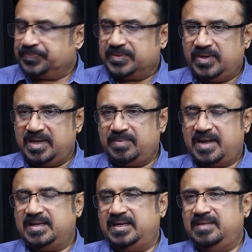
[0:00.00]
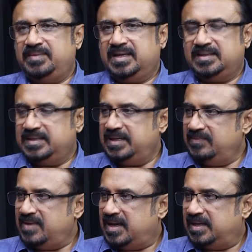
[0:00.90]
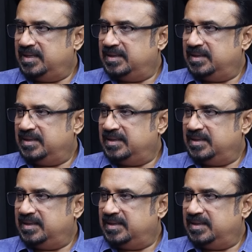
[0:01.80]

இந்த உடன்பாட்டிலே மிக தெளிவாக